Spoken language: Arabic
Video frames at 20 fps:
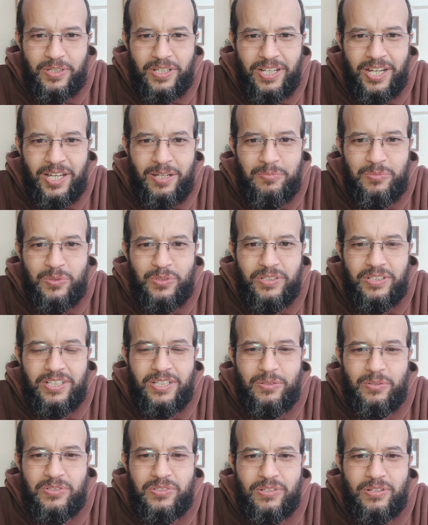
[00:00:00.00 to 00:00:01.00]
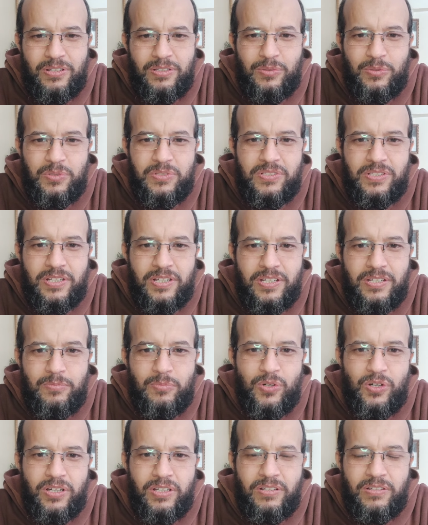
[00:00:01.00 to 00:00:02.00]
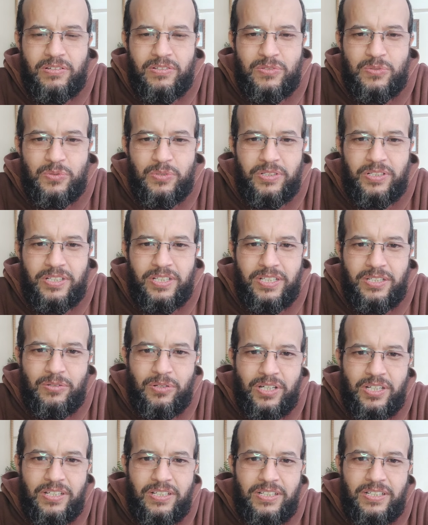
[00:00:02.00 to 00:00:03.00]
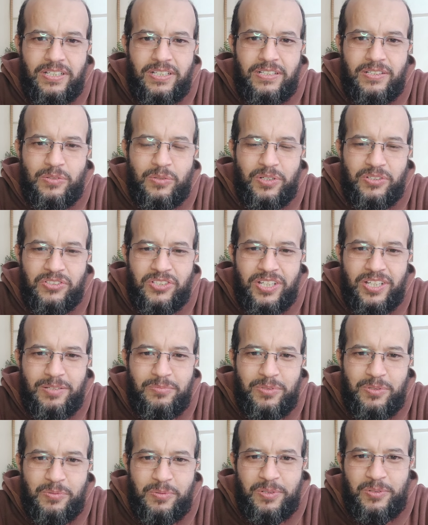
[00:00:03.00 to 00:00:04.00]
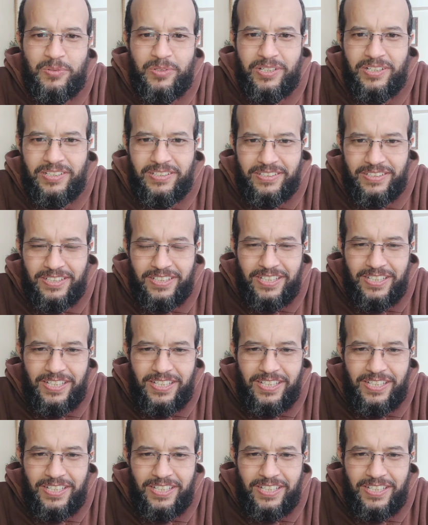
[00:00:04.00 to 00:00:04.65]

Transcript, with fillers: الحمد لله والصلاة والسلام على رسول الله وعلى آله وأصحابه ومن والاه